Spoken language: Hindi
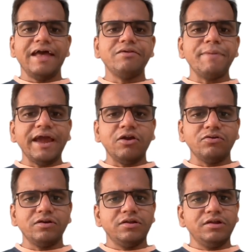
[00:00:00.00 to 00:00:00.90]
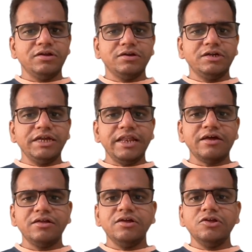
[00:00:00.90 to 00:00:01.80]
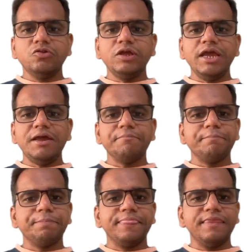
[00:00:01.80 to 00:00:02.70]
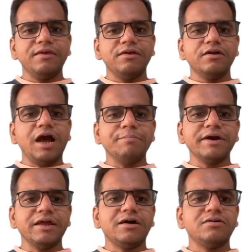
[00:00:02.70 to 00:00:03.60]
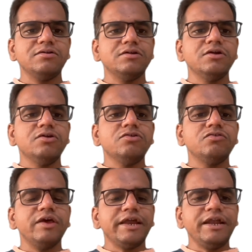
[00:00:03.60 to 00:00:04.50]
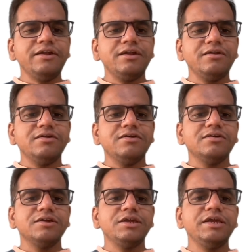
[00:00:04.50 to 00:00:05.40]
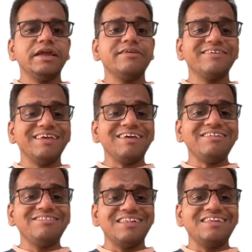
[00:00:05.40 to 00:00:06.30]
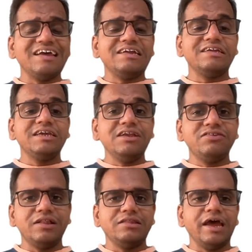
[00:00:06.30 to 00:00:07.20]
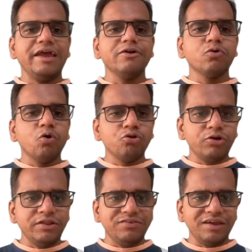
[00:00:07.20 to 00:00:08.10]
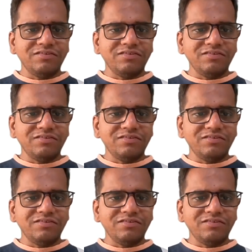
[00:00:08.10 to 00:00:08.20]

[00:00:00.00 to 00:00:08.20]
एज ए बैकग्राउंड ठीक है ना तो ये काम करेगा सेकेंड कि ये किसके साथ चलता है ये चलता है गो रूटीन्स के